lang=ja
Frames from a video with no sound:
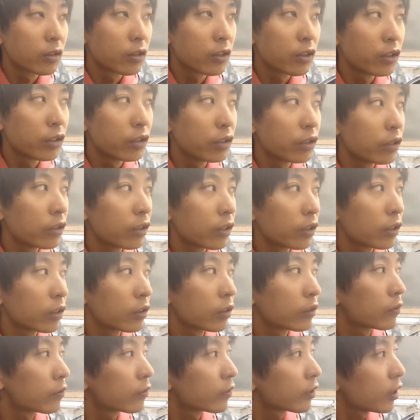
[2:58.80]
ていう
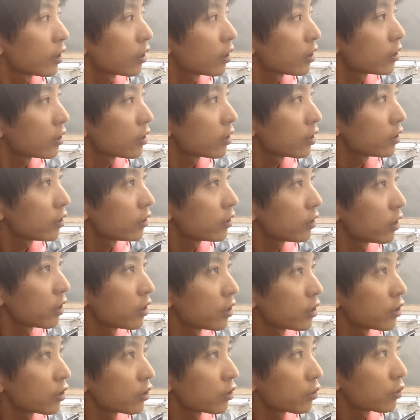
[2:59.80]
不完全
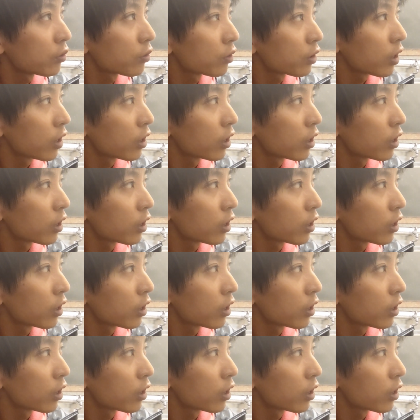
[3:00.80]
燃焼